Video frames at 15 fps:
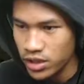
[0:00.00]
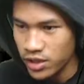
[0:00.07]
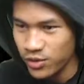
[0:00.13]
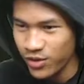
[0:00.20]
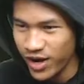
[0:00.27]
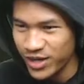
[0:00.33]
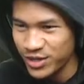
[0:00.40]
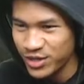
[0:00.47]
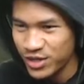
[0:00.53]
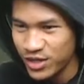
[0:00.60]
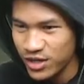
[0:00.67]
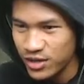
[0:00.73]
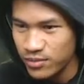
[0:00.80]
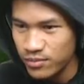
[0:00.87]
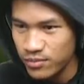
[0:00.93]
Waduh.
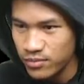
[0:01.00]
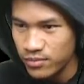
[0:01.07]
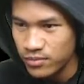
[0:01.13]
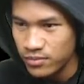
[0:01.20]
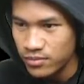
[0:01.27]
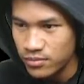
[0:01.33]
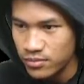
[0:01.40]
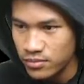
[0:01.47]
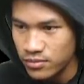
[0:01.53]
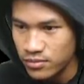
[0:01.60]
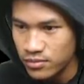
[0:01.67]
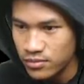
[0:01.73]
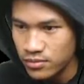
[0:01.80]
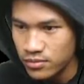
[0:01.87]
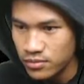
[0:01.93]

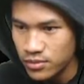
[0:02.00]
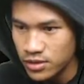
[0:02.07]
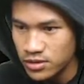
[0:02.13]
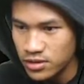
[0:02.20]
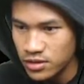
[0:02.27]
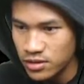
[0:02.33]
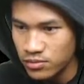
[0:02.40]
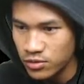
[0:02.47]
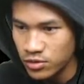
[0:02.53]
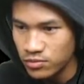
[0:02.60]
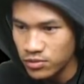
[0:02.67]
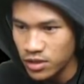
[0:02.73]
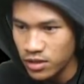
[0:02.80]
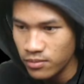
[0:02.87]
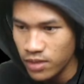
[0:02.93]
Masih
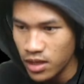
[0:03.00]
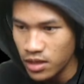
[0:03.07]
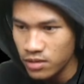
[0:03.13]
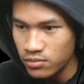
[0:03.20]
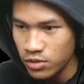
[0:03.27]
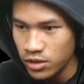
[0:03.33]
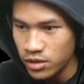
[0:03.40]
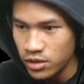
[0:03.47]
belum tengah malam, boy.